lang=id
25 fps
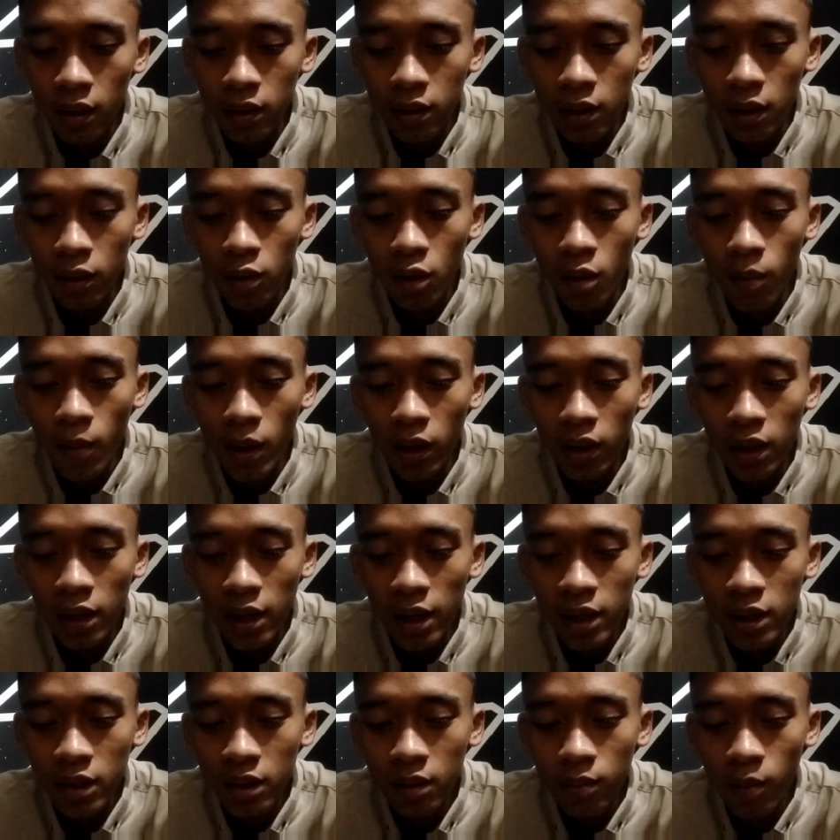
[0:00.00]
Lisandro
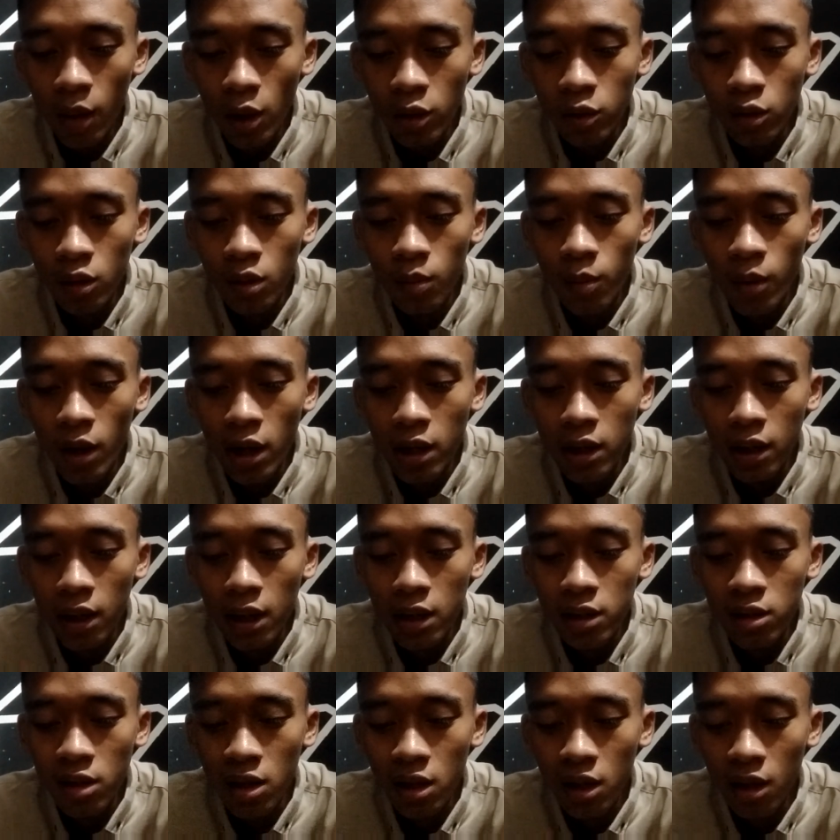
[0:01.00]
Martinez masuk
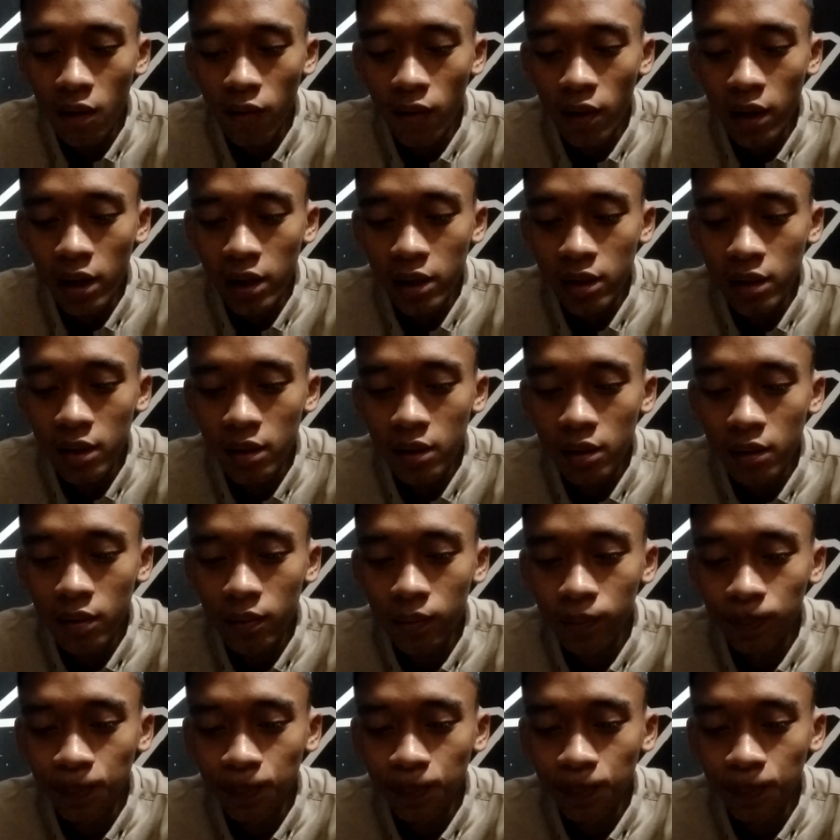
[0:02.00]
menggantikan Julian Alvarez